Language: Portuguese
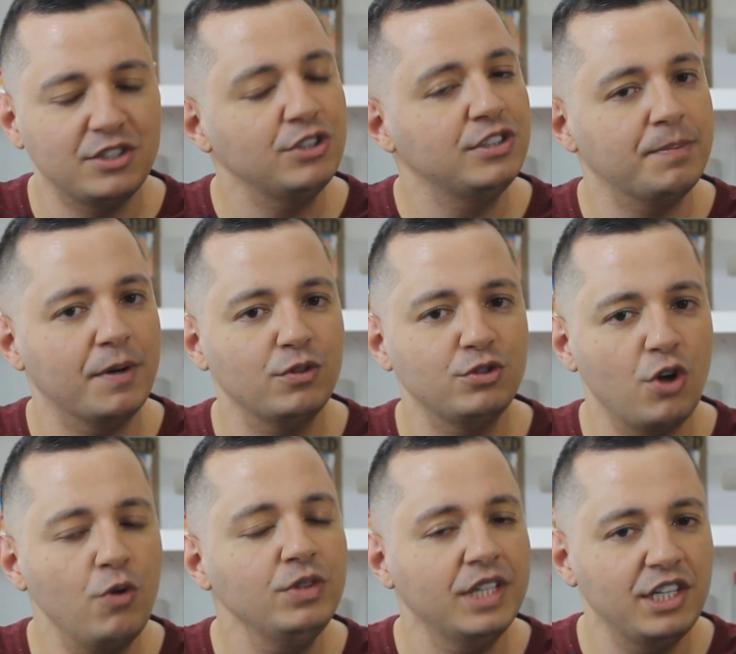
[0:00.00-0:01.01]
A gente separou
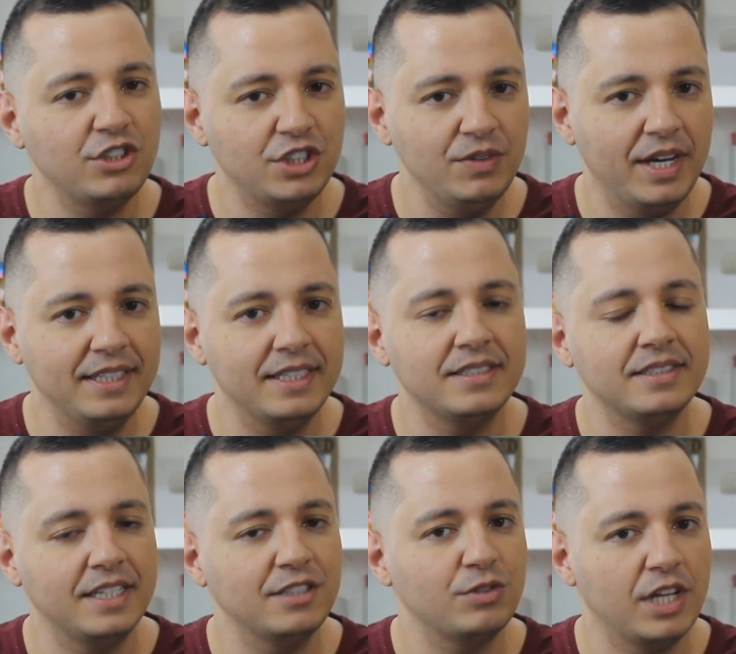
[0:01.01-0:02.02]
só um trechinho aí desse
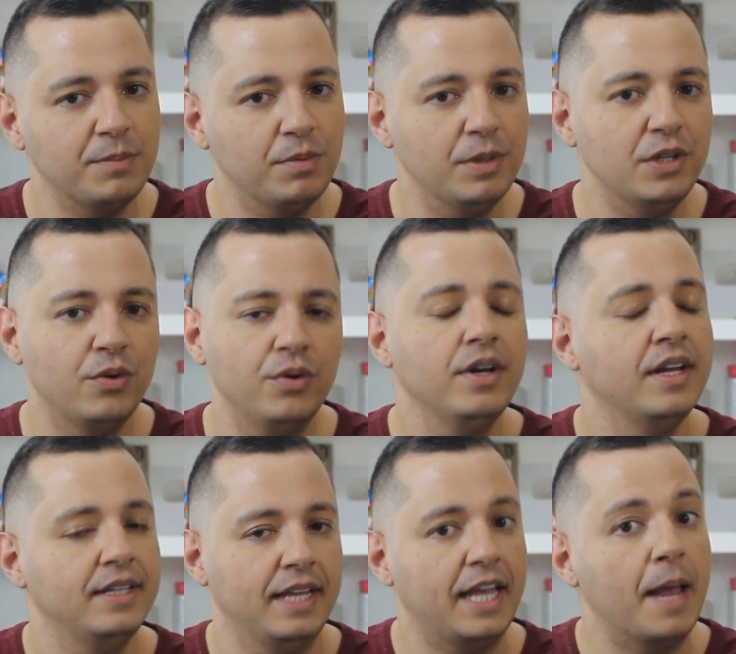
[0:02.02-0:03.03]
texto que ele publicou,
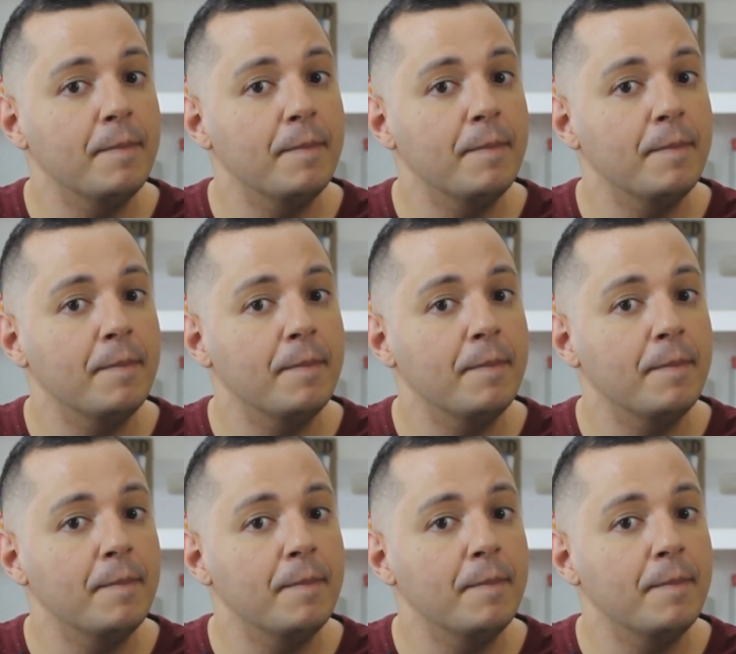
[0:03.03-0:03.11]
né, que é